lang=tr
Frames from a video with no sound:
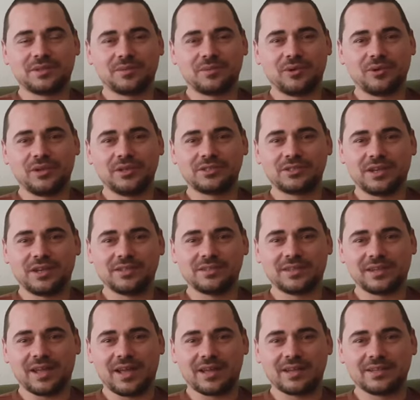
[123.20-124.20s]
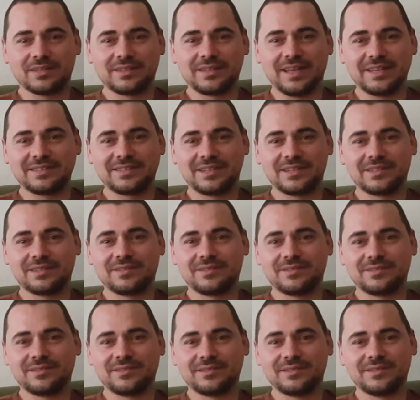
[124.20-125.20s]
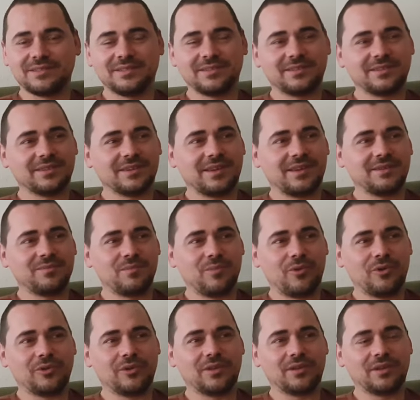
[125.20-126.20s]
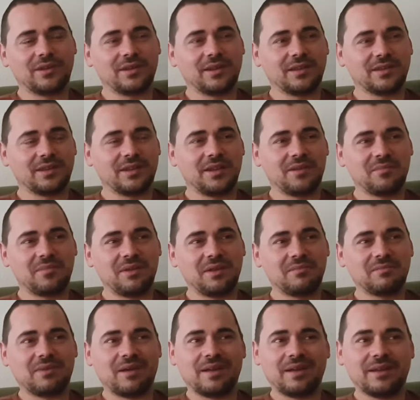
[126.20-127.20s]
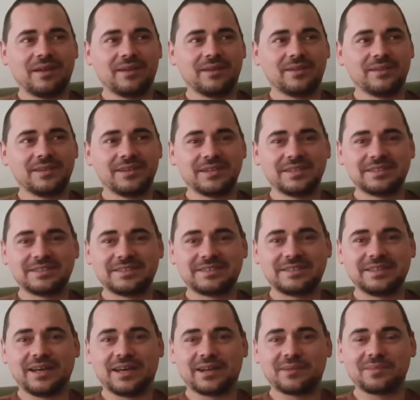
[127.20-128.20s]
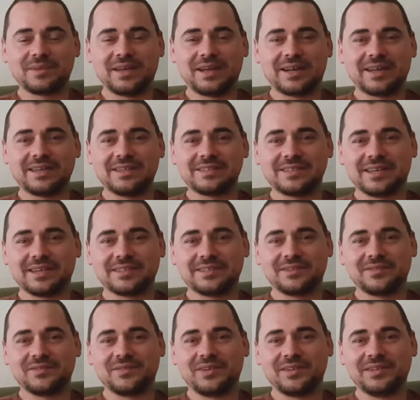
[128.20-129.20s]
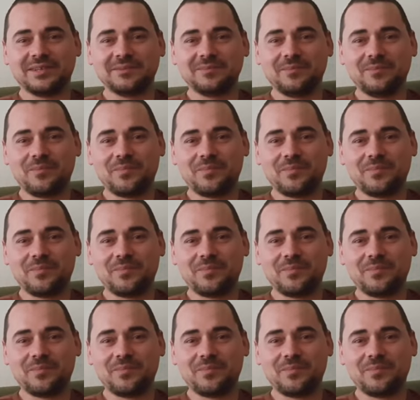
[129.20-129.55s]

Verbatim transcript: de böyle şeydir yani. Gece hani molada ya da ne bileyim hani sigara migara içerken falan.